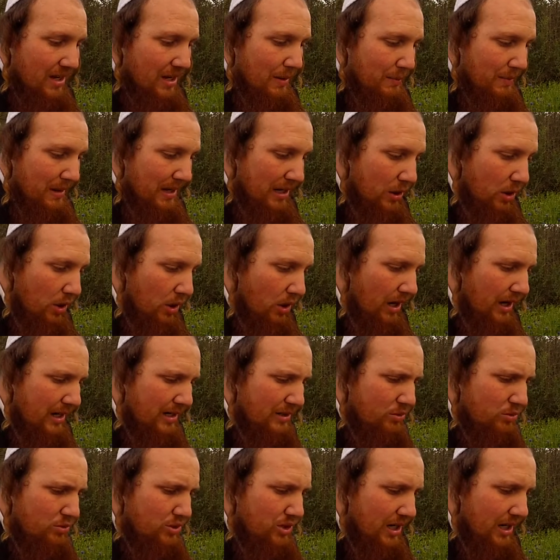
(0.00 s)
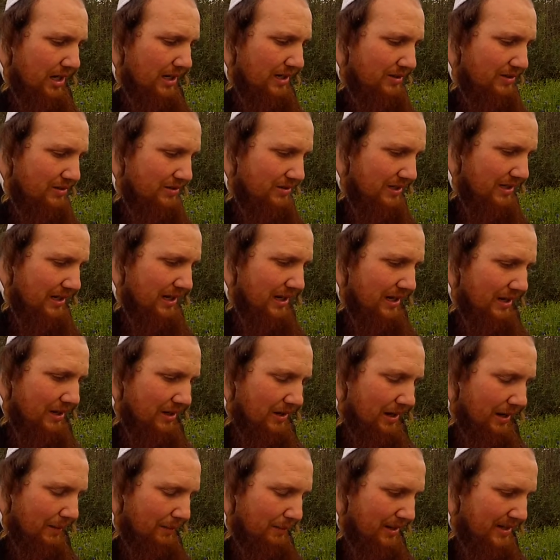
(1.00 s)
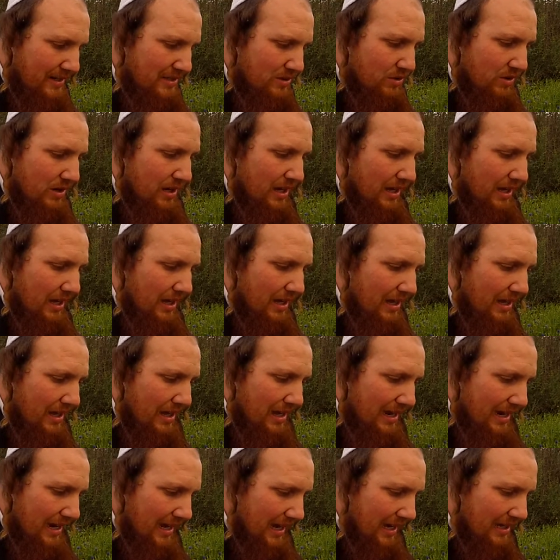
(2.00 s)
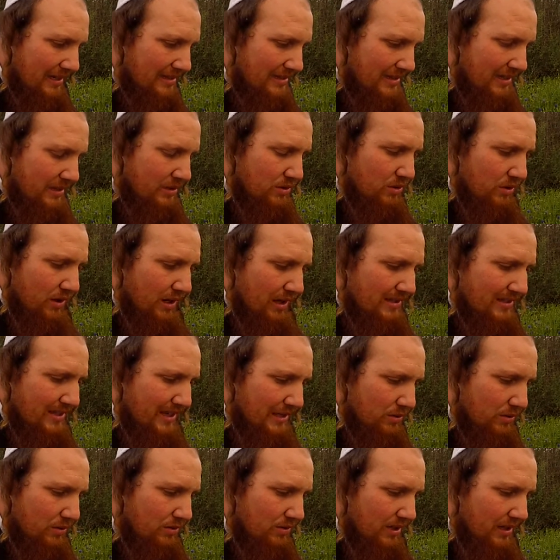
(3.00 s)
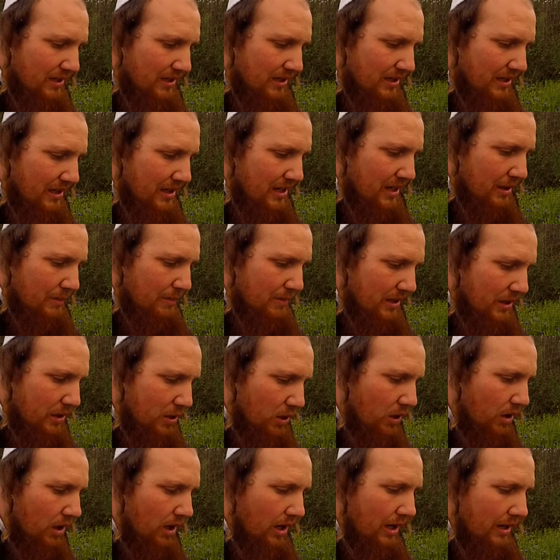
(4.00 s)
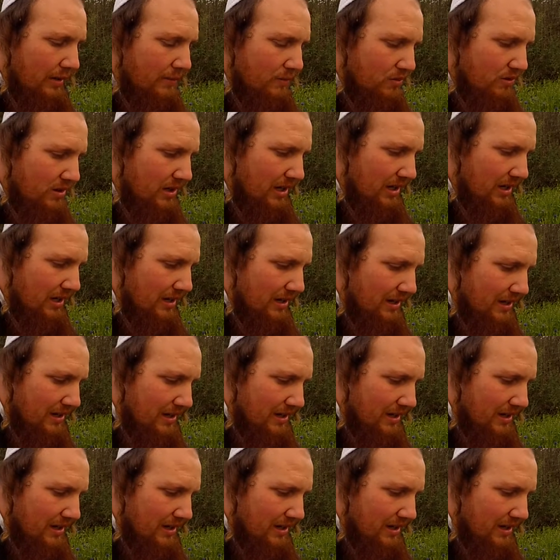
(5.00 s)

Mekor Akdusha, que c'est la, base de la, racine de la sainteté, Mekor Aemuna,